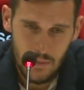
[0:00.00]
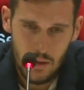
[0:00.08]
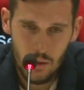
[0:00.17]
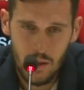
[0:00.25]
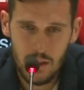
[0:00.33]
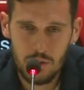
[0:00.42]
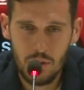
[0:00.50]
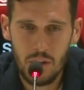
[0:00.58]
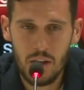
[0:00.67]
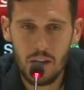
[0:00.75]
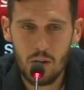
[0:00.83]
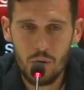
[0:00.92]
l'occasione
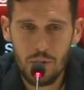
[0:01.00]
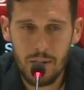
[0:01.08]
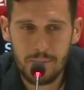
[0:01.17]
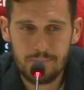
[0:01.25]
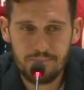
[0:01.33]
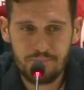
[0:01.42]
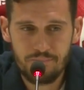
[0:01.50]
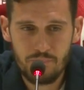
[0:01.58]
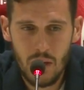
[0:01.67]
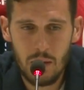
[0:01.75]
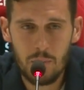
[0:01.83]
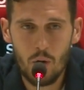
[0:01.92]
del rigore
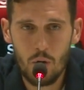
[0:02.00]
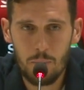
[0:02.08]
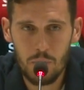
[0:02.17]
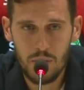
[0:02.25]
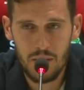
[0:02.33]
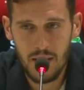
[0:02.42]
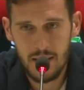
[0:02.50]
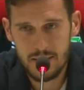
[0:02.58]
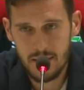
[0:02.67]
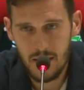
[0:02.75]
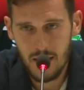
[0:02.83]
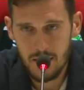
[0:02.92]
il mio colpo di
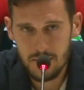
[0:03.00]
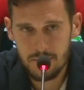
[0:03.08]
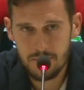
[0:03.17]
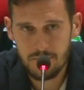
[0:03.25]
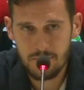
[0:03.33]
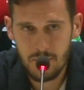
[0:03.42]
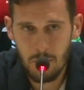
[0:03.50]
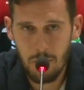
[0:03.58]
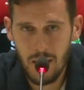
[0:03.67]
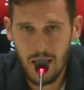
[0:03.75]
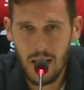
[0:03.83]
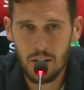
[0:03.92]
testa
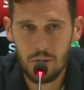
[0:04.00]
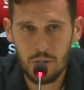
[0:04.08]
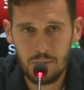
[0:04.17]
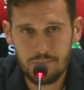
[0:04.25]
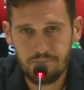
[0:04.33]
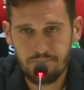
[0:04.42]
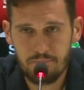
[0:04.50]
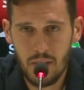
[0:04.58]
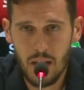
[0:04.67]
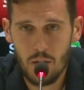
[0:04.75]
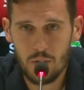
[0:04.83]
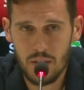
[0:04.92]
parato
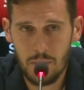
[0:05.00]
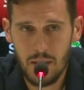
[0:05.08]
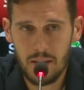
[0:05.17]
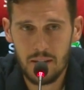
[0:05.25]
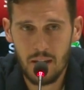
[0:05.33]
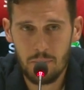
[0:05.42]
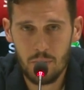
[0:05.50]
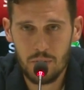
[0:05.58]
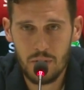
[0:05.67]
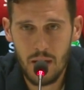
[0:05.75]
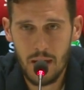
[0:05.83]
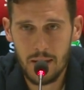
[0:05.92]
miracolosamente dal
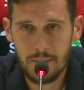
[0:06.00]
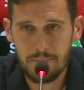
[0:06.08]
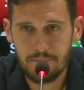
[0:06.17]
portiere.